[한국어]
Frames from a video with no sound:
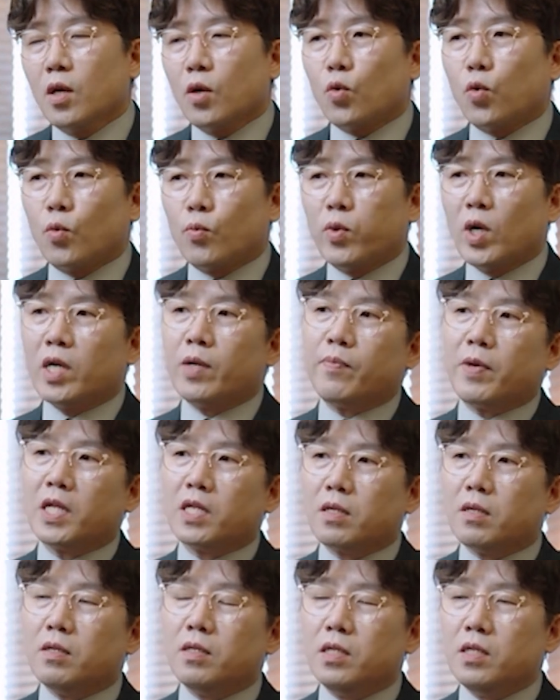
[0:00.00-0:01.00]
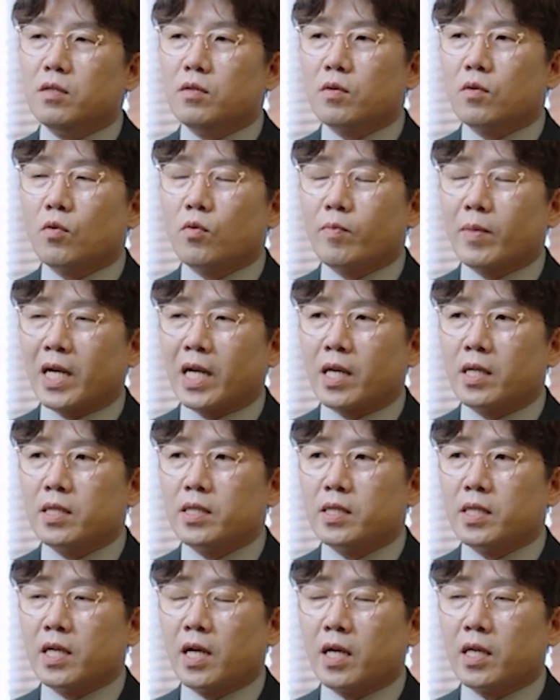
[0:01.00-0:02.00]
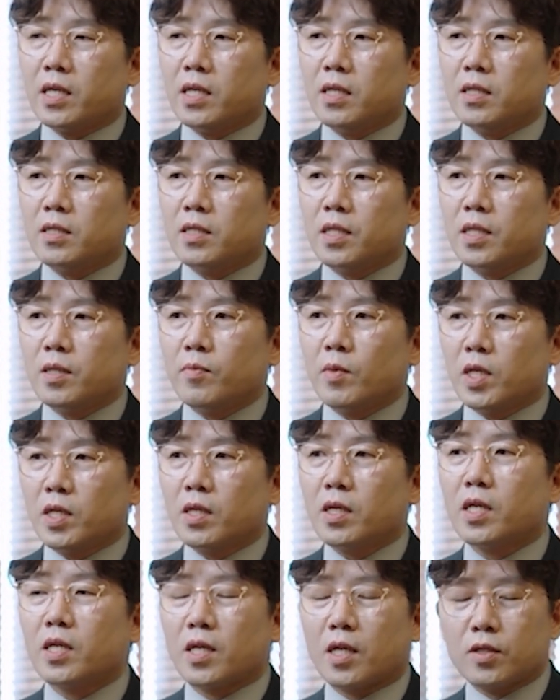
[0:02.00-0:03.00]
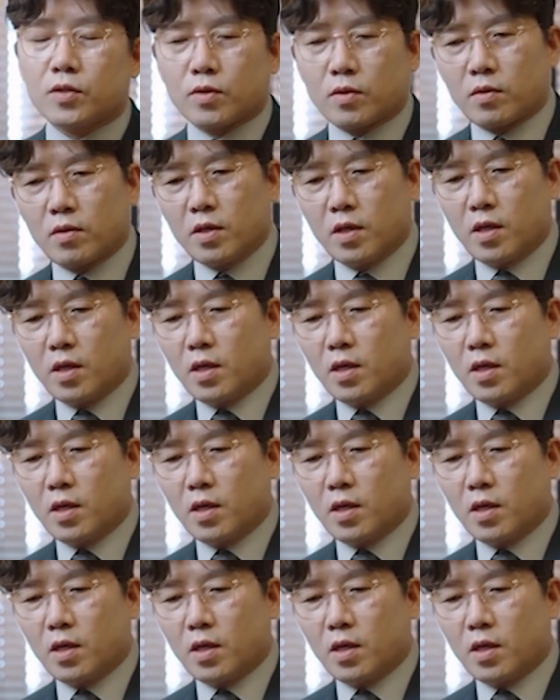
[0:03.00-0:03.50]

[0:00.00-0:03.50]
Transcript: 공부하는 패턴으로 말 이야기를 드리면 이렇게 되겠죠.